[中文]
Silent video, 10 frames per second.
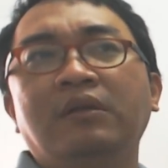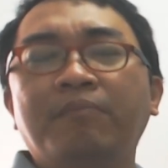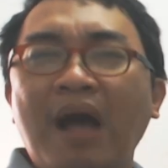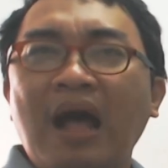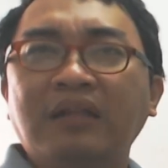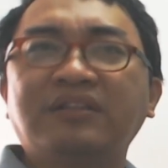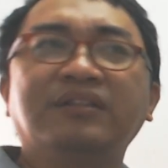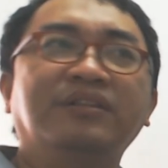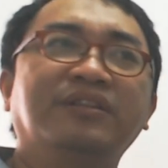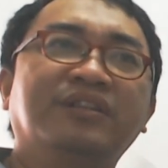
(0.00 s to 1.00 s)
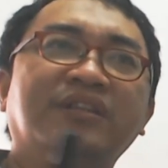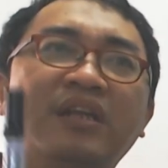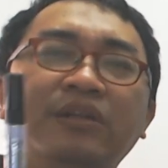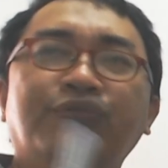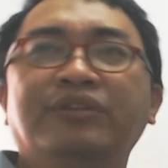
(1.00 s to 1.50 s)
八字只是给
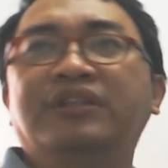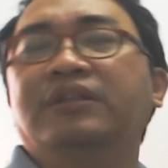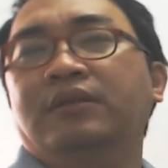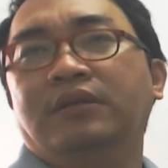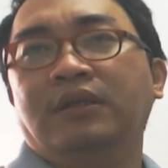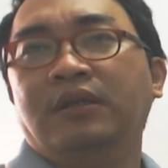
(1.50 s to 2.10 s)
你运势而已。